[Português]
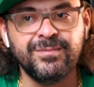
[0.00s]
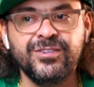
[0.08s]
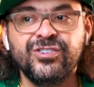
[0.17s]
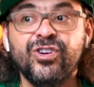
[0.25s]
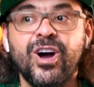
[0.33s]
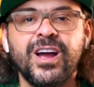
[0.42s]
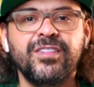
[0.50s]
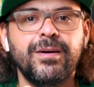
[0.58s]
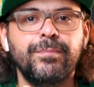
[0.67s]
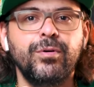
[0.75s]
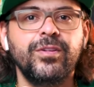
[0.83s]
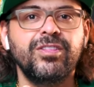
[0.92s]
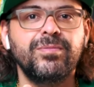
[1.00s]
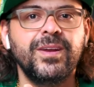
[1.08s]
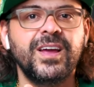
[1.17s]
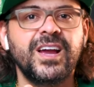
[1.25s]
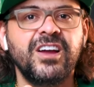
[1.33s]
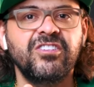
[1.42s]
Joga essa desse e-mail
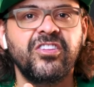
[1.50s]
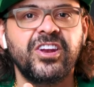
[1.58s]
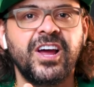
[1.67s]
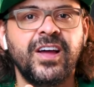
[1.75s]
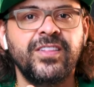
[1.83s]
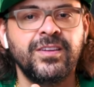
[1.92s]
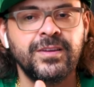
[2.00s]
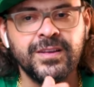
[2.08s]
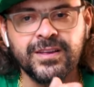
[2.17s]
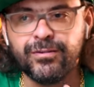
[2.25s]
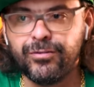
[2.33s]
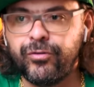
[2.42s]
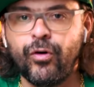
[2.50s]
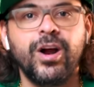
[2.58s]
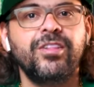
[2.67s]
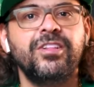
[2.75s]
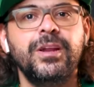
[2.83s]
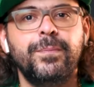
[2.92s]
na caixa de entrada,
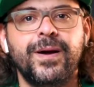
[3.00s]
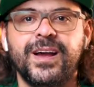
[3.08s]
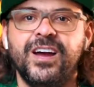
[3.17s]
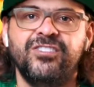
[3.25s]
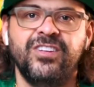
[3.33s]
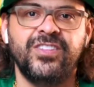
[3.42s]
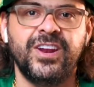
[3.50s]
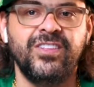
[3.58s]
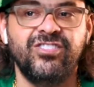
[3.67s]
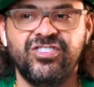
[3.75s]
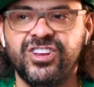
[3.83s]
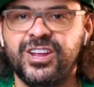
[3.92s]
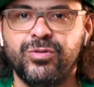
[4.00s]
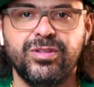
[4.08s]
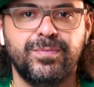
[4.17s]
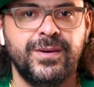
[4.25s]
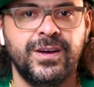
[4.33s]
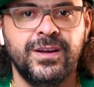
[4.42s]
força ele para caixa de entrada, tira do
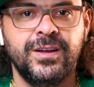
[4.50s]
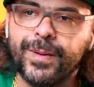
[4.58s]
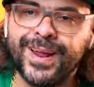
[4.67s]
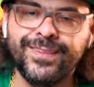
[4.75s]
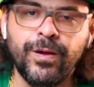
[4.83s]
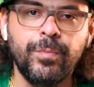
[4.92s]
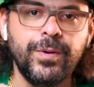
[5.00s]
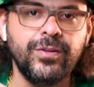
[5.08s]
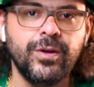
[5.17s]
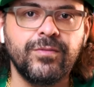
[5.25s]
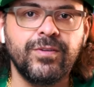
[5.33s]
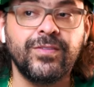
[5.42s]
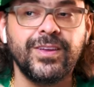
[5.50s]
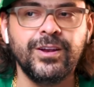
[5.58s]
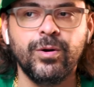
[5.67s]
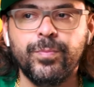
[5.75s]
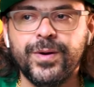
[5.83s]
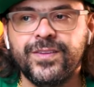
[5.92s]
spam para não perder o evento e
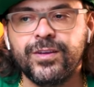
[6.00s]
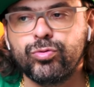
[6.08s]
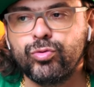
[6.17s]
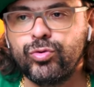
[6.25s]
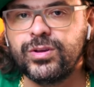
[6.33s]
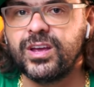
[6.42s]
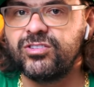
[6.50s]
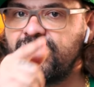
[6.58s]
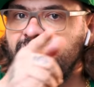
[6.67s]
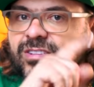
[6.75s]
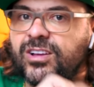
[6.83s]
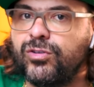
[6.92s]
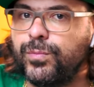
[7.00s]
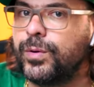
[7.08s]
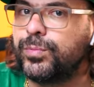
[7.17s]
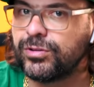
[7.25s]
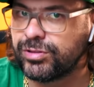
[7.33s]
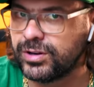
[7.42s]
não perder tudo que a gente está te
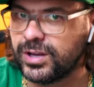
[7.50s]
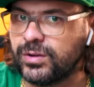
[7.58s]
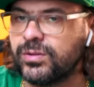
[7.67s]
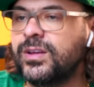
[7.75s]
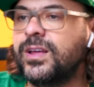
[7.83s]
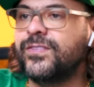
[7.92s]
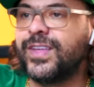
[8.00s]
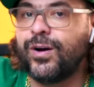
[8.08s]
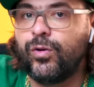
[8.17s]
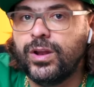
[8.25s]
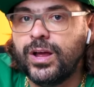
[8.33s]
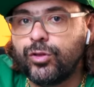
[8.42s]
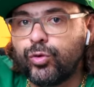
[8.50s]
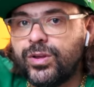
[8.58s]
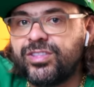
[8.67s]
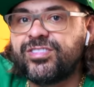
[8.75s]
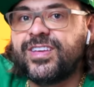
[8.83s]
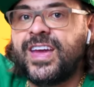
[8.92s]
proporcionando. Tá rolando um
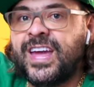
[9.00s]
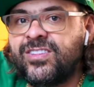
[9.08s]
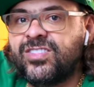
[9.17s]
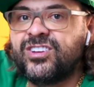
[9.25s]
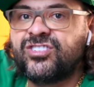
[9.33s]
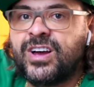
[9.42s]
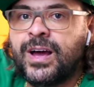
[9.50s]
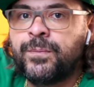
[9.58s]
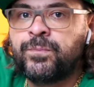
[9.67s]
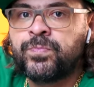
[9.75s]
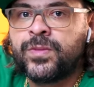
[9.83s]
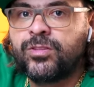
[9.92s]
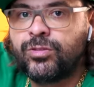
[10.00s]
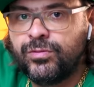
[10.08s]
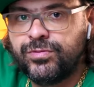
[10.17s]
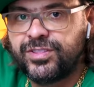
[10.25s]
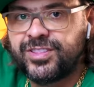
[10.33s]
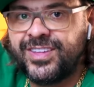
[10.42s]
esquenta já, então
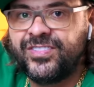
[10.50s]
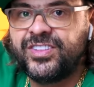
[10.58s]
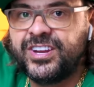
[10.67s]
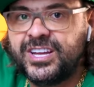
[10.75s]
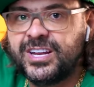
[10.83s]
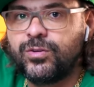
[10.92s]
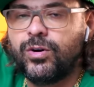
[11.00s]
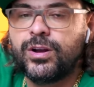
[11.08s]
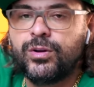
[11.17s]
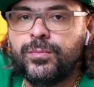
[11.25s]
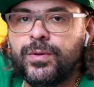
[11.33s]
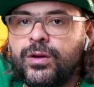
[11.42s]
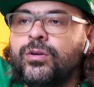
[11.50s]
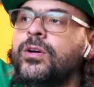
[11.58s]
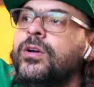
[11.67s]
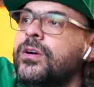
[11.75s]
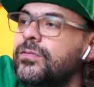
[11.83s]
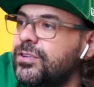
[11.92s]
você entrando agora no e-mail,
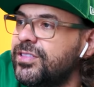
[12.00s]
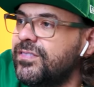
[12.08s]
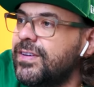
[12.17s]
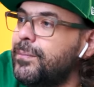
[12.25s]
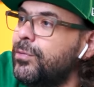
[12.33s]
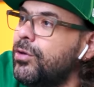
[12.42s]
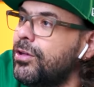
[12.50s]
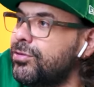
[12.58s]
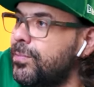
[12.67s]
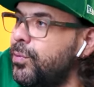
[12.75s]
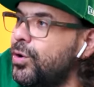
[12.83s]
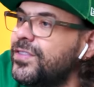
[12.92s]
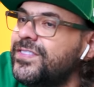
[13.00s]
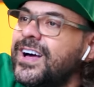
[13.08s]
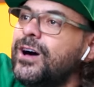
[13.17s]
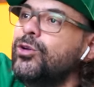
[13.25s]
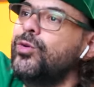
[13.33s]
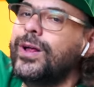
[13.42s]
você vai para o nosso
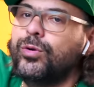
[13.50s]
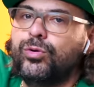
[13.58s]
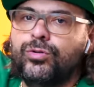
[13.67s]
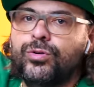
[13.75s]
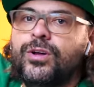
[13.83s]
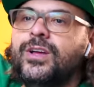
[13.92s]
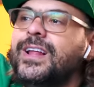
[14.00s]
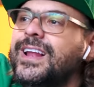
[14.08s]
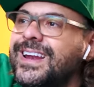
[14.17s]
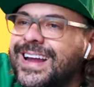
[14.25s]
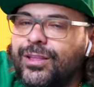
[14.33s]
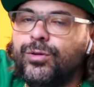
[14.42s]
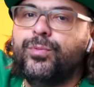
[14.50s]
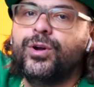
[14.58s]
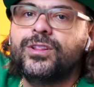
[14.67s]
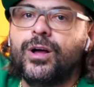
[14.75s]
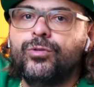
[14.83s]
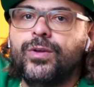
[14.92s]
portal do aluno. Lá no
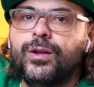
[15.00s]
portal do